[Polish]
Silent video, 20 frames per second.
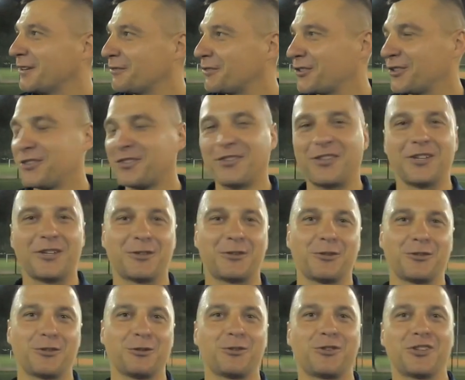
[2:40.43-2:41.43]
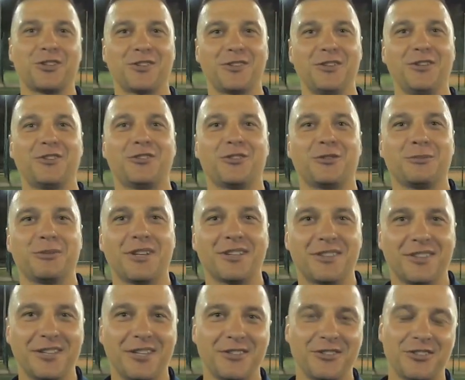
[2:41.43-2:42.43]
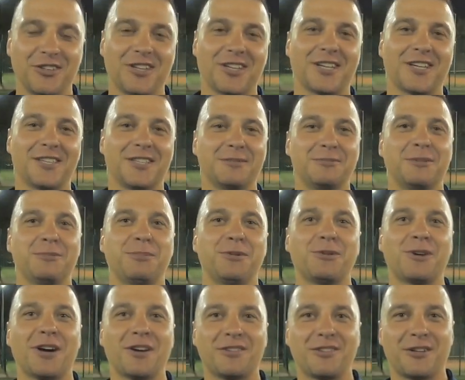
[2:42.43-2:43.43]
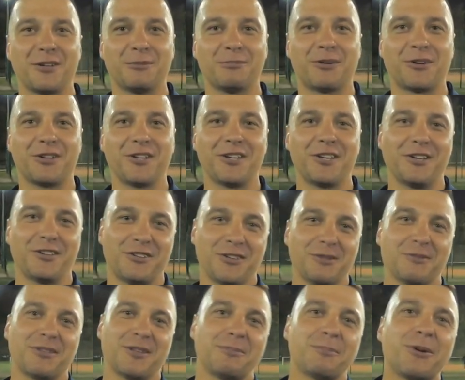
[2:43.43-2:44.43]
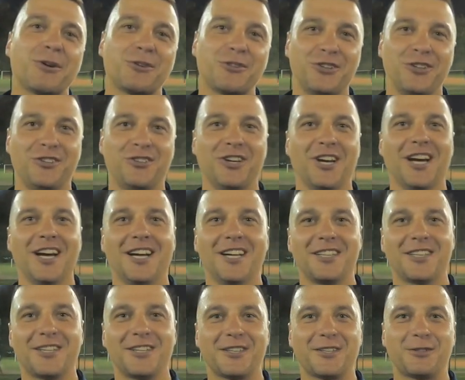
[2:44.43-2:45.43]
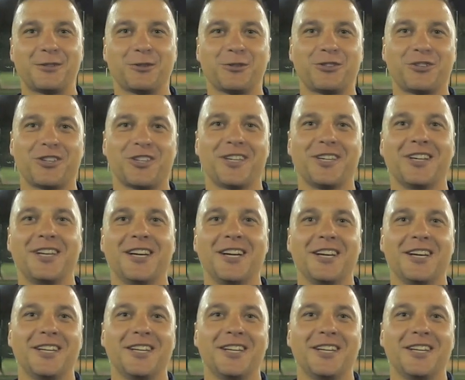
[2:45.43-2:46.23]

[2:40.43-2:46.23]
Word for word: wszystkich, którzy uczestniczą na zajęcia Akademii Piłkarskiej Oborniki chciałem zaprosić tych, którzy